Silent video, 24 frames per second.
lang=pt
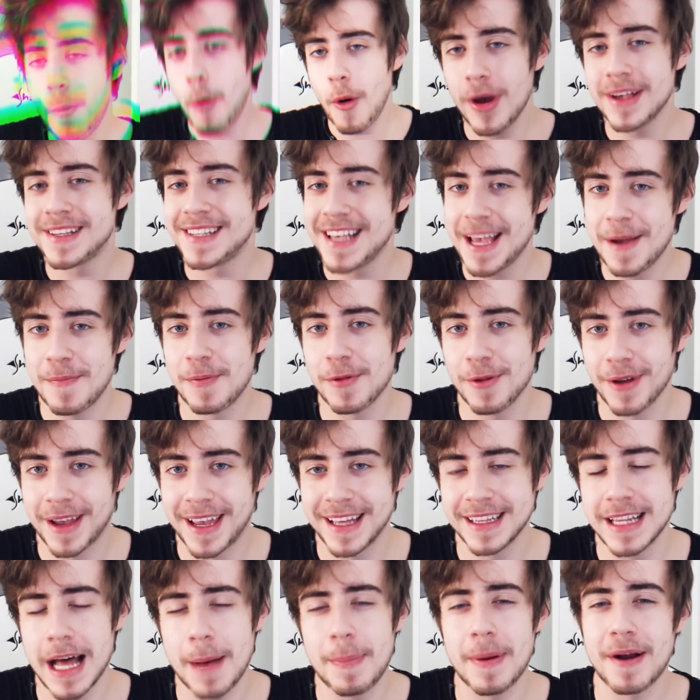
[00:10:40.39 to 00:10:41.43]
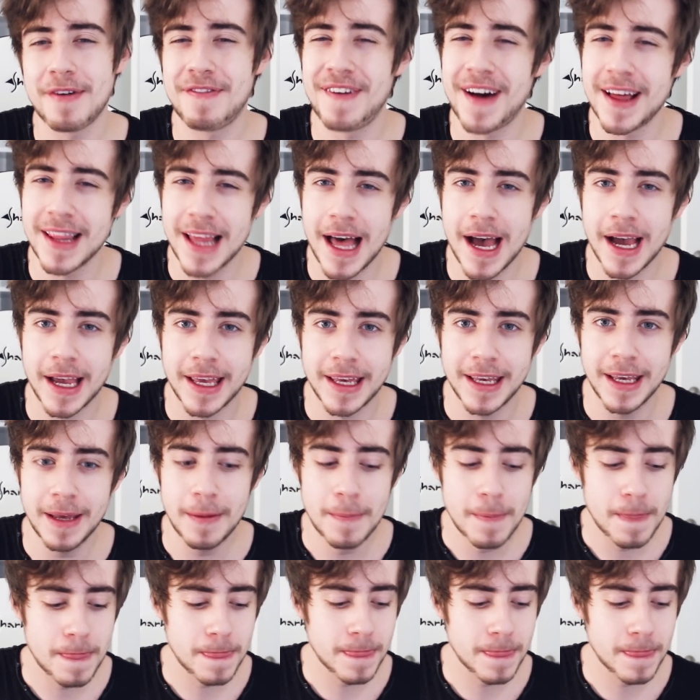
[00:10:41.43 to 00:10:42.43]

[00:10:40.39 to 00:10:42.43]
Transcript: que um bom exemplo que dá para falar aqui,